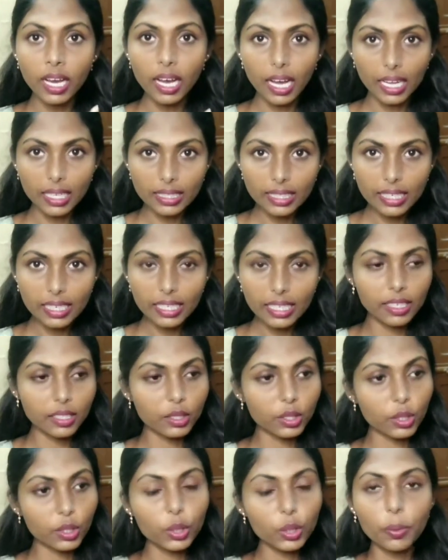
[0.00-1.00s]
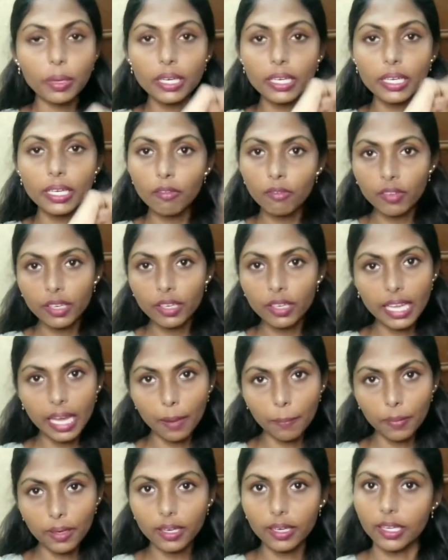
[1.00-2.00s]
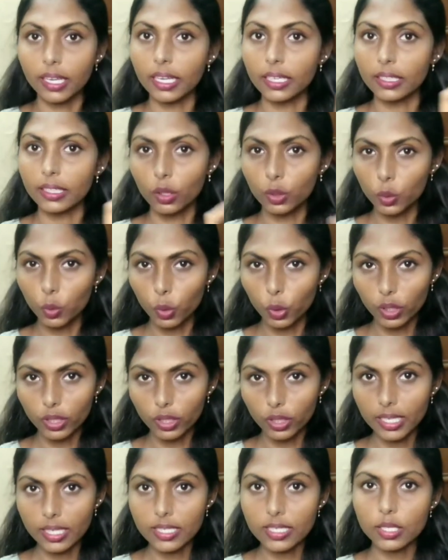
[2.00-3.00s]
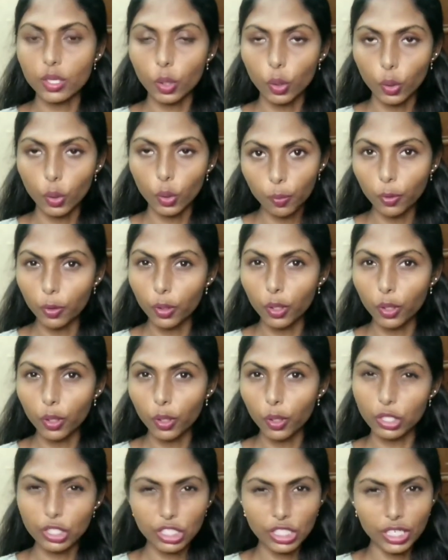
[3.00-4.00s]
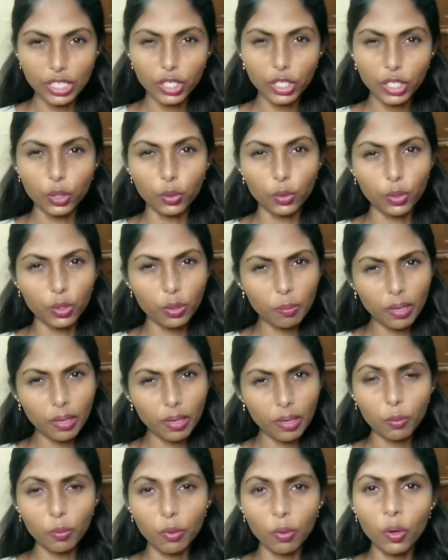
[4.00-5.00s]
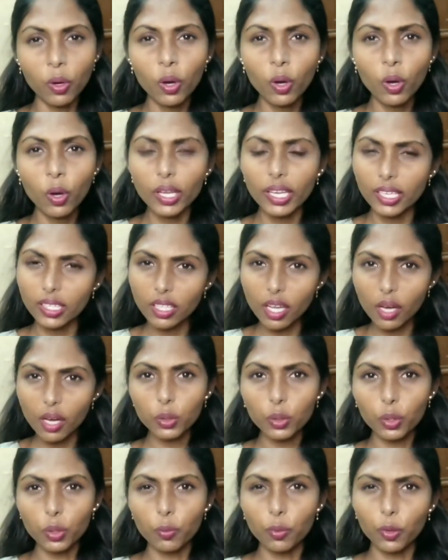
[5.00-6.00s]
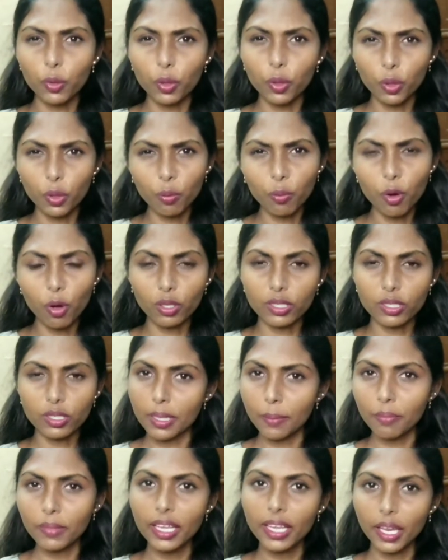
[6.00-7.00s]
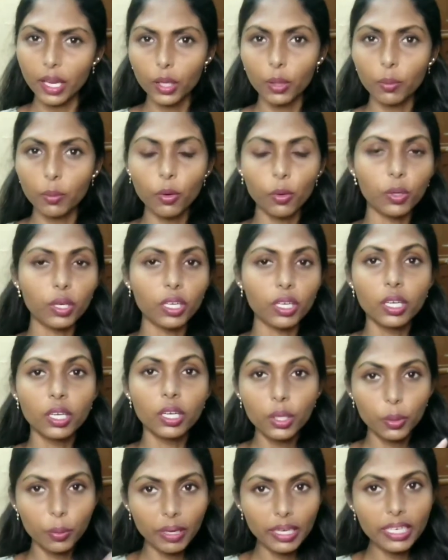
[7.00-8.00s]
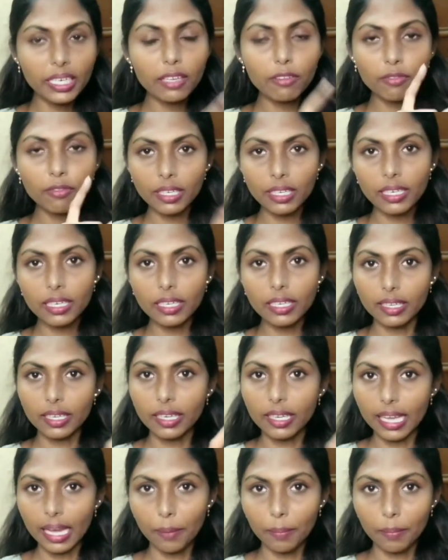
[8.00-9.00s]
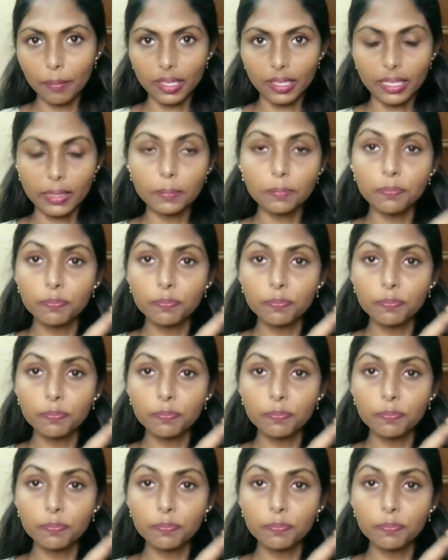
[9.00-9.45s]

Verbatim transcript: அதில் இருந்து டுவெண்ட்டி ஃபீட் கேப்பில் இருக்க ஏதாவது ஒரு திங்ஸ் ஒரு பொருள் ஒரு செடியோ ஒரு மரமோ ஏதாவது ஒரு பொருள் ஒரு பாக்ஸ் சம்திங் என்னமோ ஒன்று டுவெண்ட்டி ஃபீட்டில் இருக்க கேப்பில் இருக்க